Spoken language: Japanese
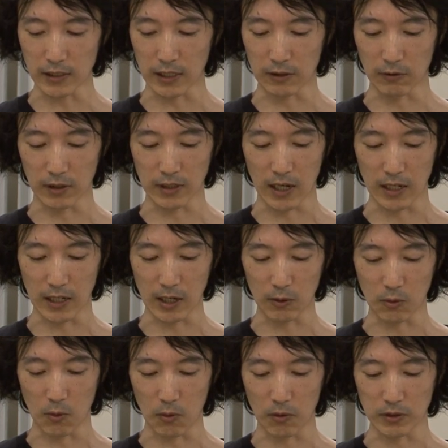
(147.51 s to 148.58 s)
してくれてありが
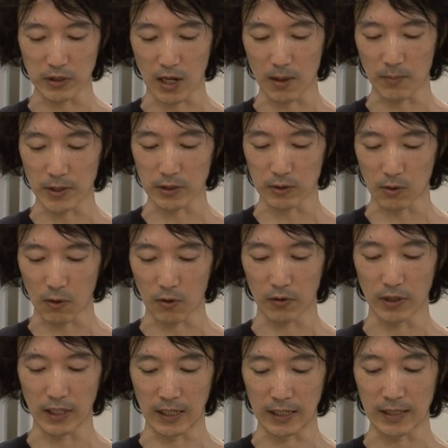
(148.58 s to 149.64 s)
とうございますと
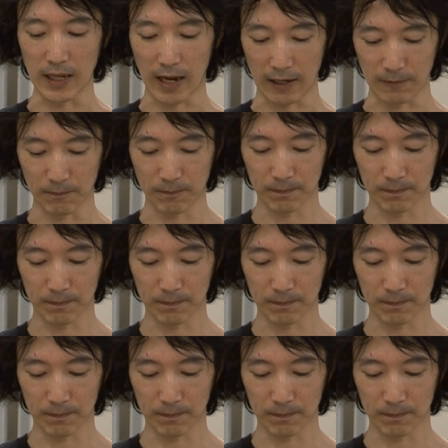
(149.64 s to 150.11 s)
言いたい。